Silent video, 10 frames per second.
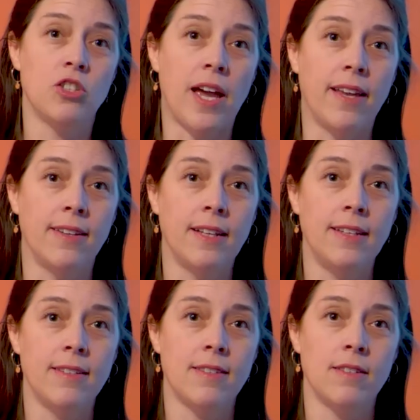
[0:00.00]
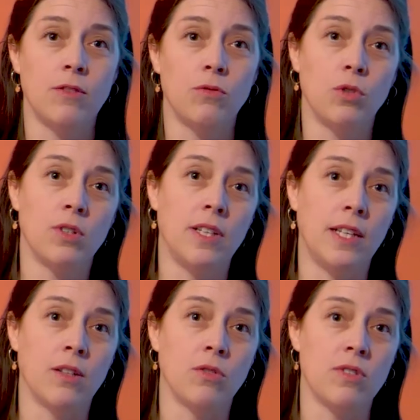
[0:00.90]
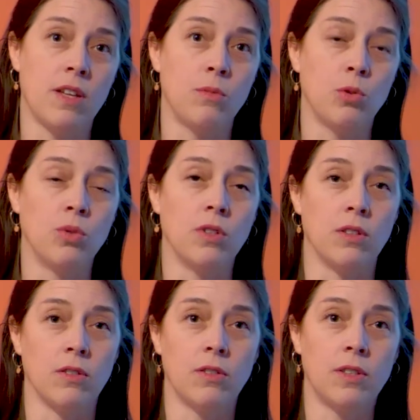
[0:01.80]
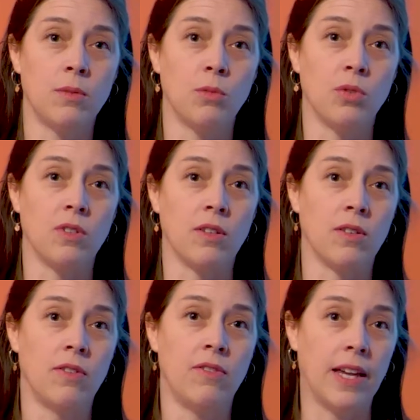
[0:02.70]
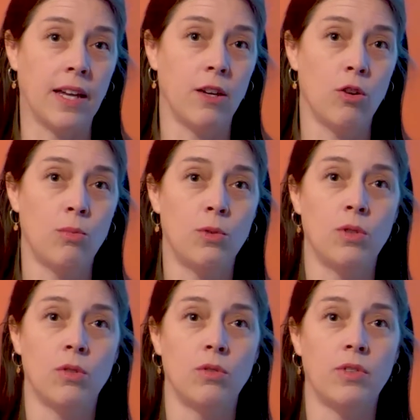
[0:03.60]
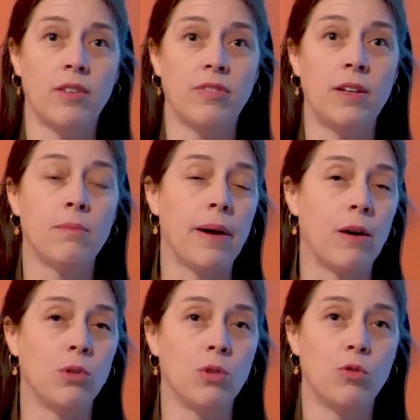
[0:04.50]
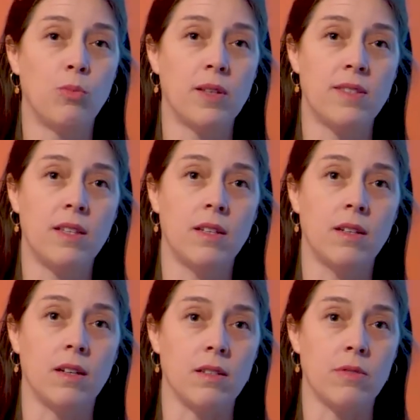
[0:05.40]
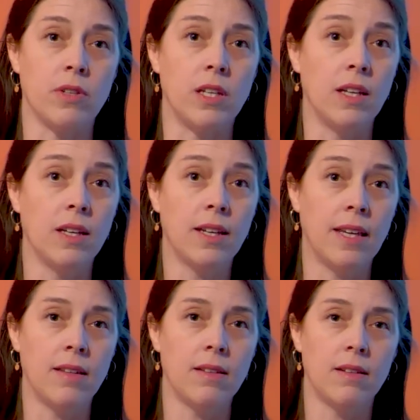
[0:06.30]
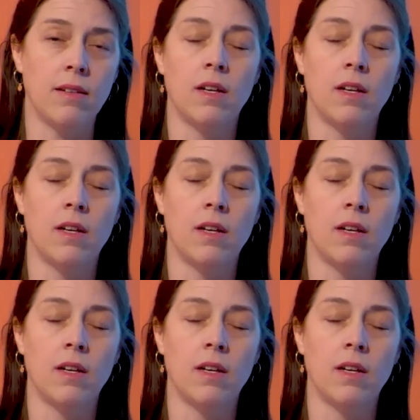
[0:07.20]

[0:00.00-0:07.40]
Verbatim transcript: scheiden ließen, wurden er und sein Bruder der Mutter weggenommen und auf einem Bauernhof platziert als Verdienkinder.